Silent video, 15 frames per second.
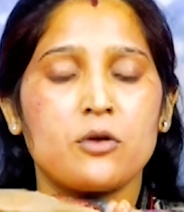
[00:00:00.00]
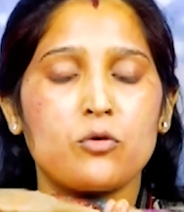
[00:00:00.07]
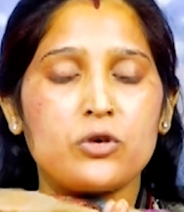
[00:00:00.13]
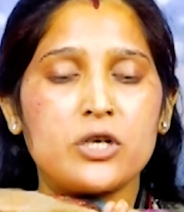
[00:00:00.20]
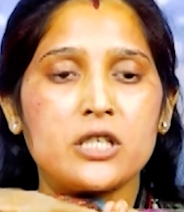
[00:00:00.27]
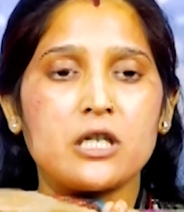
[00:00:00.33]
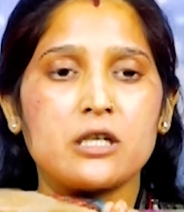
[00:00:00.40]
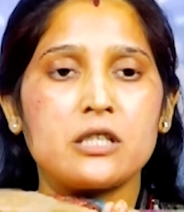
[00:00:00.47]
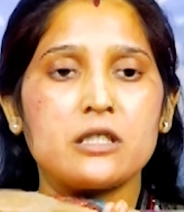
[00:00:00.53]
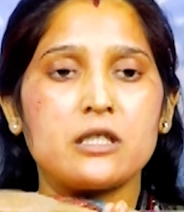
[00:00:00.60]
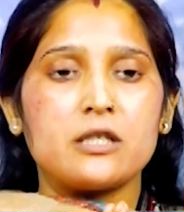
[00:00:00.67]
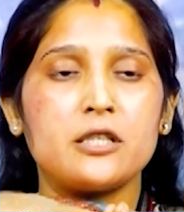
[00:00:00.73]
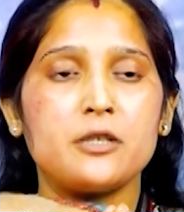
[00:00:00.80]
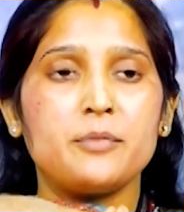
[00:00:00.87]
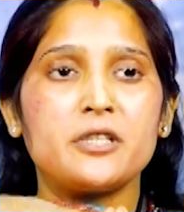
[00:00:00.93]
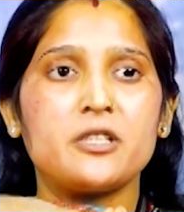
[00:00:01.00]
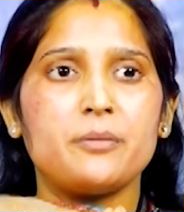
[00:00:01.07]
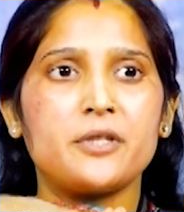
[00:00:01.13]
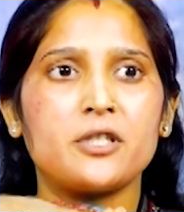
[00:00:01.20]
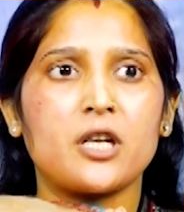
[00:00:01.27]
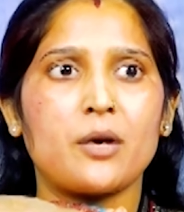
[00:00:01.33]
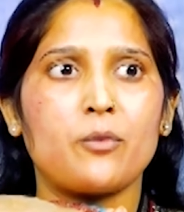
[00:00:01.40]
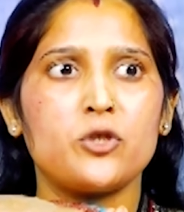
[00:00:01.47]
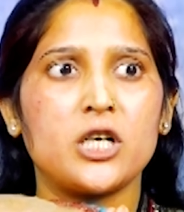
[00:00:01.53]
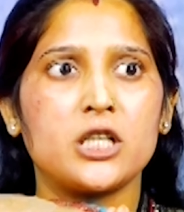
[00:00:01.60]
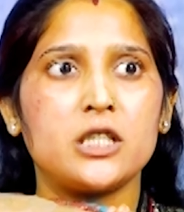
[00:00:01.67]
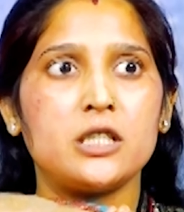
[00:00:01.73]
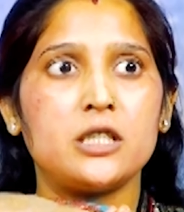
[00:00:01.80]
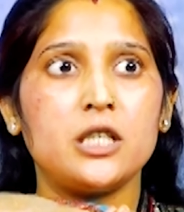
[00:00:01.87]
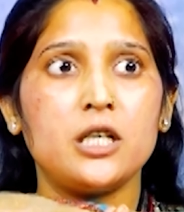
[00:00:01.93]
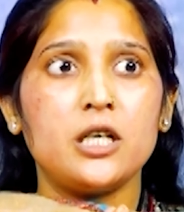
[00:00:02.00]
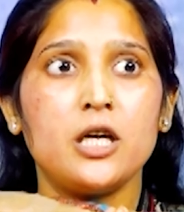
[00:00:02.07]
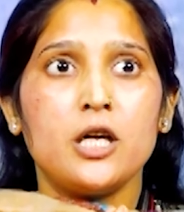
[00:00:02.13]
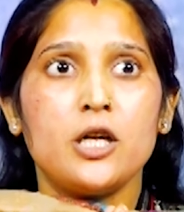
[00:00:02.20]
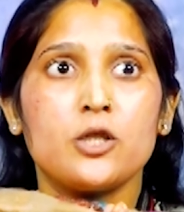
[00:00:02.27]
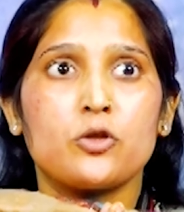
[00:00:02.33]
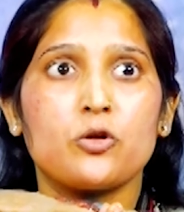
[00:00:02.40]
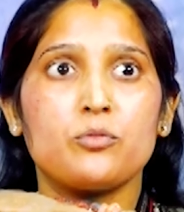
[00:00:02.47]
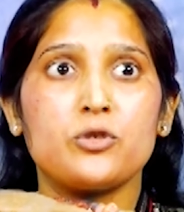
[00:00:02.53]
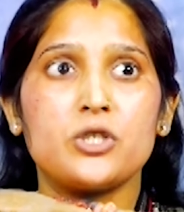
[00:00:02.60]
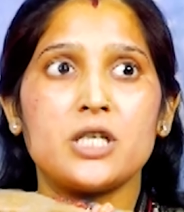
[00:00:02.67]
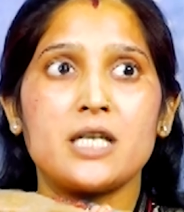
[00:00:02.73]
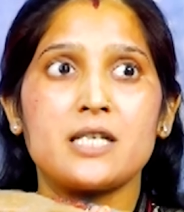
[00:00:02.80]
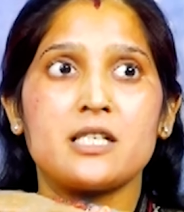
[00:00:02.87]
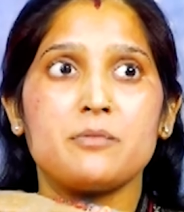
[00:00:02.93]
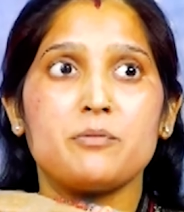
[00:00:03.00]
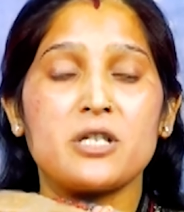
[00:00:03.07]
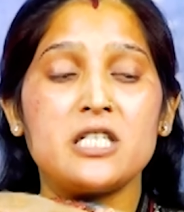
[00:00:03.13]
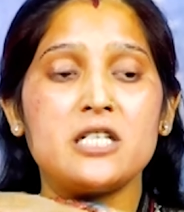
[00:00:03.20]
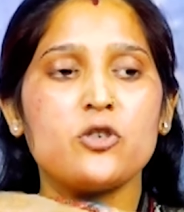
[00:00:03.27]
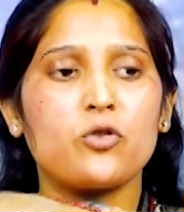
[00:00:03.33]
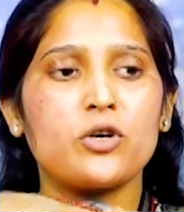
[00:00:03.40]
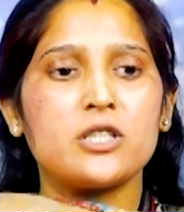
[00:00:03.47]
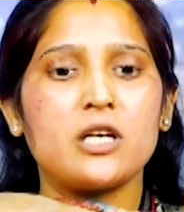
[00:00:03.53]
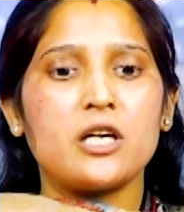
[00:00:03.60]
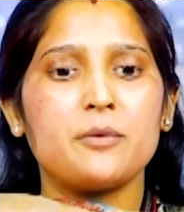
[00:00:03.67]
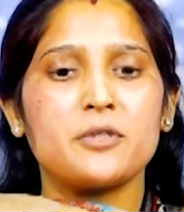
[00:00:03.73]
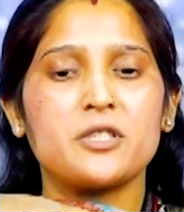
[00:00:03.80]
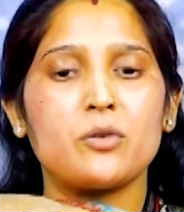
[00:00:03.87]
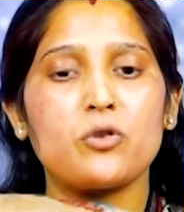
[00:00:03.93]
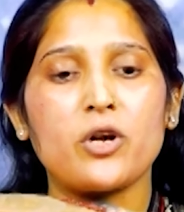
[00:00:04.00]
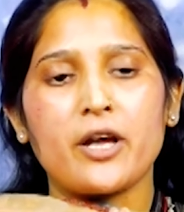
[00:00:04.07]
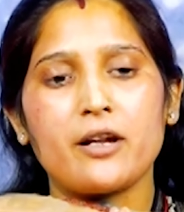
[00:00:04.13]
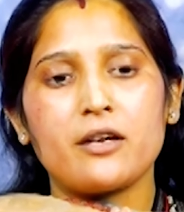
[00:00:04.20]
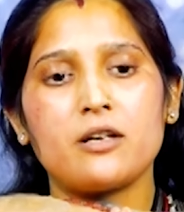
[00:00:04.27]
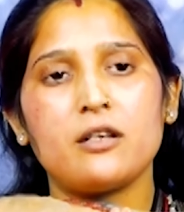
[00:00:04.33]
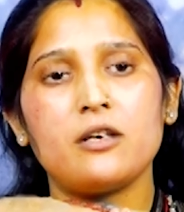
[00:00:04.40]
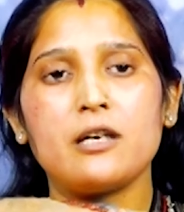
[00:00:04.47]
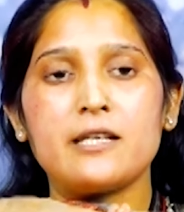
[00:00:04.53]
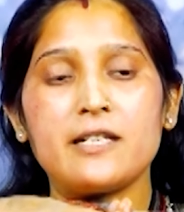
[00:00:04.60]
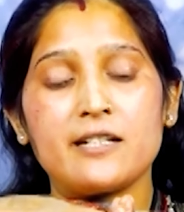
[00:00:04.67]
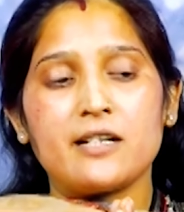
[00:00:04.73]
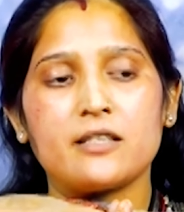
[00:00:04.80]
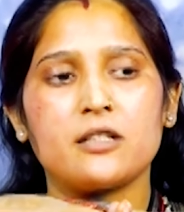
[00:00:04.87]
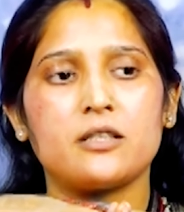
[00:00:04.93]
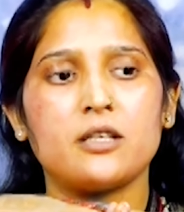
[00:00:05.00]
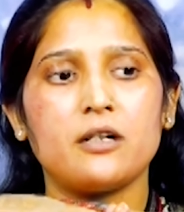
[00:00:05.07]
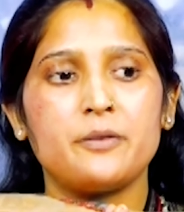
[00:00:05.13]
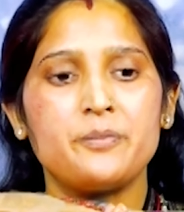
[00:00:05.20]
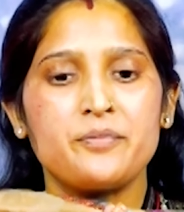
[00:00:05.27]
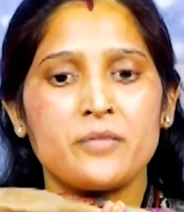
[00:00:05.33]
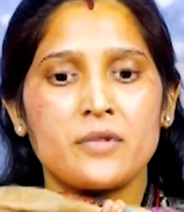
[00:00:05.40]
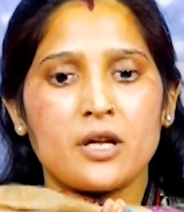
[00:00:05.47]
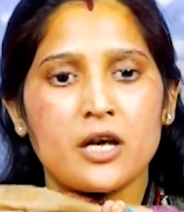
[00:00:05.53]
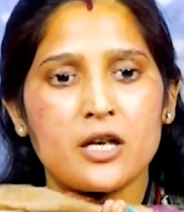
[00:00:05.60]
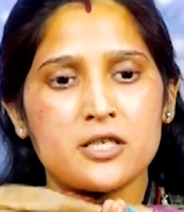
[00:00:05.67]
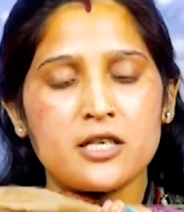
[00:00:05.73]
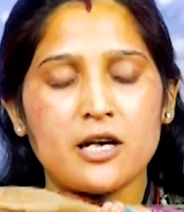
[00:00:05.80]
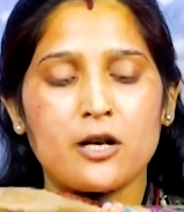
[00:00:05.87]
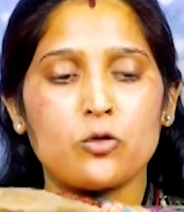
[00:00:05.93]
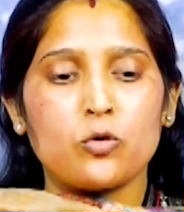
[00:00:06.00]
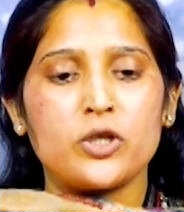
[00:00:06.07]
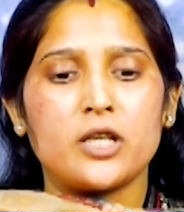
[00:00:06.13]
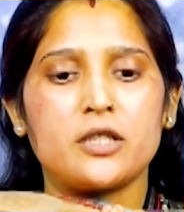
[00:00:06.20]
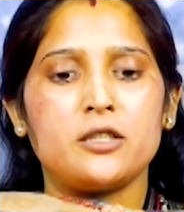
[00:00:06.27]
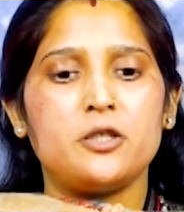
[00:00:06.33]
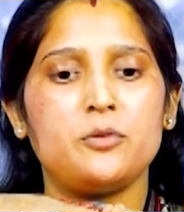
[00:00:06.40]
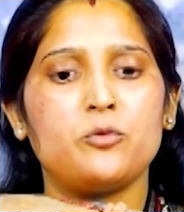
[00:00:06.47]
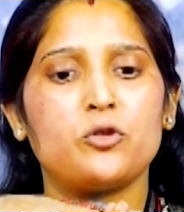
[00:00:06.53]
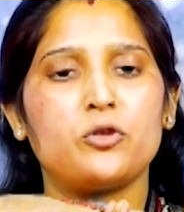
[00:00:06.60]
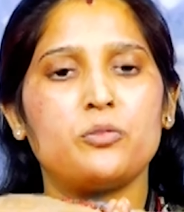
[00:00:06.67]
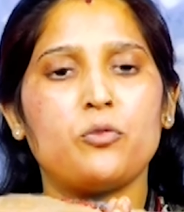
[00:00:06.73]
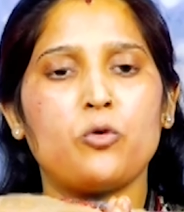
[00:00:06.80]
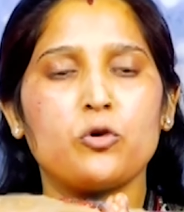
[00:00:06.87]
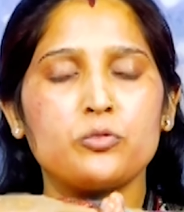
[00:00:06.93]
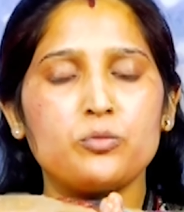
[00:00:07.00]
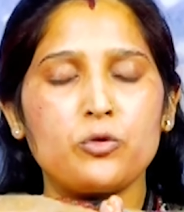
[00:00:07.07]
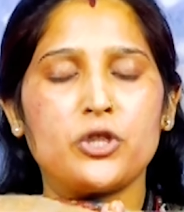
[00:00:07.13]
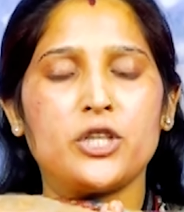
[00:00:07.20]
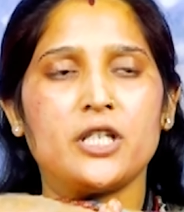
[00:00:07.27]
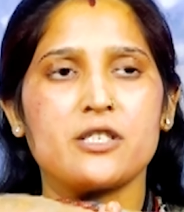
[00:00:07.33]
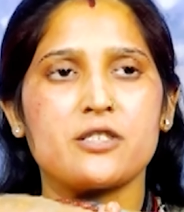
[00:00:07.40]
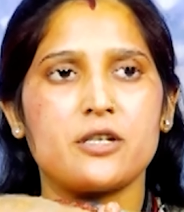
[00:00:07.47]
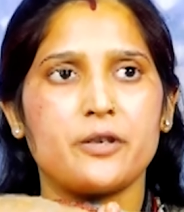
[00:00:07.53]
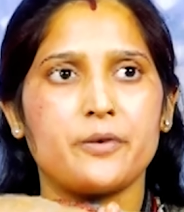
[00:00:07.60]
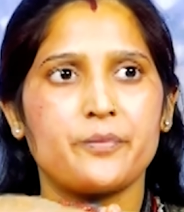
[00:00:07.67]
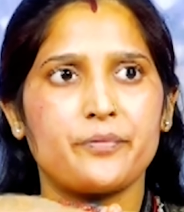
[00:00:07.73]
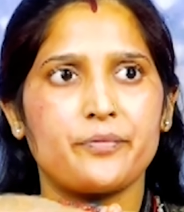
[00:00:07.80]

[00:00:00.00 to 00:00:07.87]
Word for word: उल्टी करते करते मेरी तबीयत ख़राब हो जाती थी तो मुझे ऐसे मरीजों की तरह मतलब उठाया के लिया जाता था ऐसी हालत हो जाती थी मैं मतलब तो बहुत बुरी थी यहाँ से